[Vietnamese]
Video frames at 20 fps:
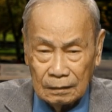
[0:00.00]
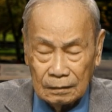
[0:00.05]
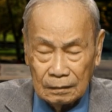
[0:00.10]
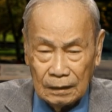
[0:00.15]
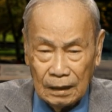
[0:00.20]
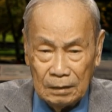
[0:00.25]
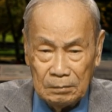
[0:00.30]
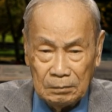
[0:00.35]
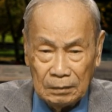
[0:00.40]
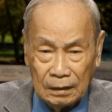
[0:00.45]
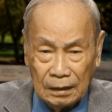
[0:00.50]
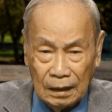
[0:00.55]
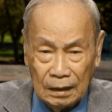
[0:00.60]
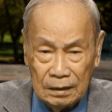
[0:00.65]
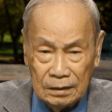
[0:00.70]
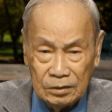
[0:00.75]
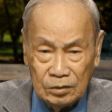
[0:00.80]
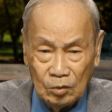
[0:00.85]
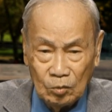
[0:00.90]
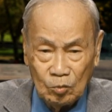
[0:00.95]
để mà
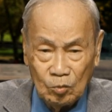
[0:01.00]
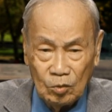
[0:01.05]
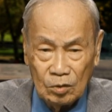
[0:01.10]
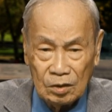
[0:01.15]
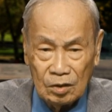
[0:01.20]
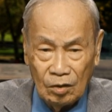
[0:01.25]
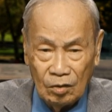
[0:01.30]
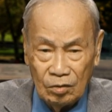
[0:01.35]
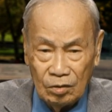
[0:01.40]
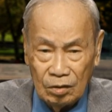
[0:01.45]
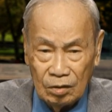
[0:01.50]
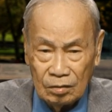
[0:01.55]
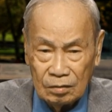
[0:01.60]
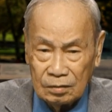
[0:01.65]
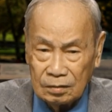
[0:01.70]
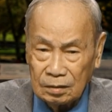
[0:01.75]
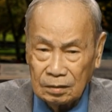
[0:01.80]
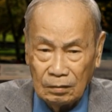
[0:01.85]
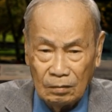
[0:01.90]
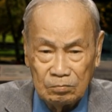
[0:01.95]
gửi cho quân đội,
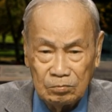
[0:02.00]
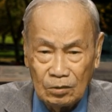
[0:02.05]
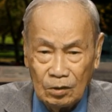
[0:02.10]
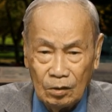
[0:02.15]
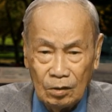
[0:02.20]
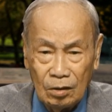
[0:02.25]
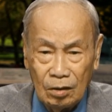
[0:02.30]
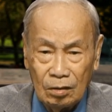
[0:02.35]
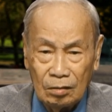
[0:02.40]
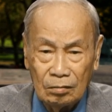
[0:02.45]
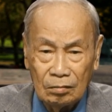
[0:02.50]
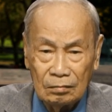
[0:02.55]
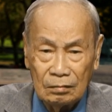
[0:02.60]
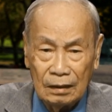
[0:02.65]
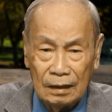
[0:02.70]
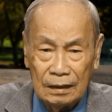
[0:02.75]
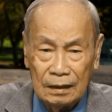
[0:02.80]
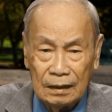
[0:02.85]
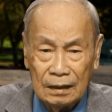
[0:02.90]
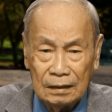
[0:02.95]
không có
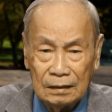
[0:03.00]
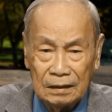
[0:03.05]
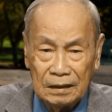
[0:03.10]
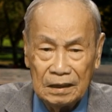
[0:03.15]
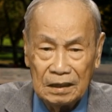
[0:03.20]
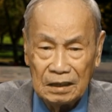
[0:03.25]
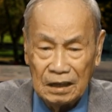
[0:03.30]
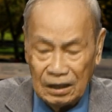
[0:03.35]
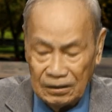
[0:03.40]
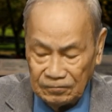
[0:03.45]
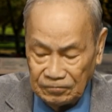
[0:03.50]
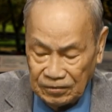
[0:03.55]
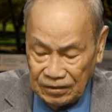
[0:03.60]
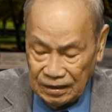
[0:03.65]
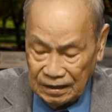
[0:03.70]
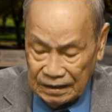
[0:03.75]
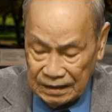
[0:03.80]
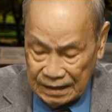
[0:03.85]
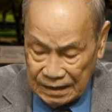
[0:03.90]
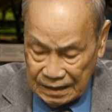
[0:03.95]
lấy cái tiền lệ phí
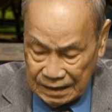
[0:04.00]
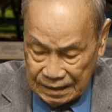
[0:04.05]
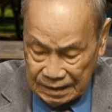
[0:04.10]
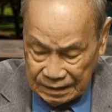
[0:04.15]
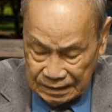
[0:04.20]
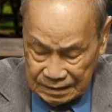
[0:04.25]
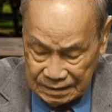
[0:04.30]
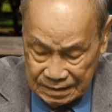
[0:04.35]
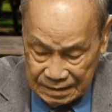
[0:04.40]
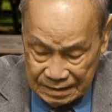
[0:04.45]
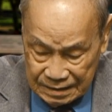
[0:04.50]
gì hết.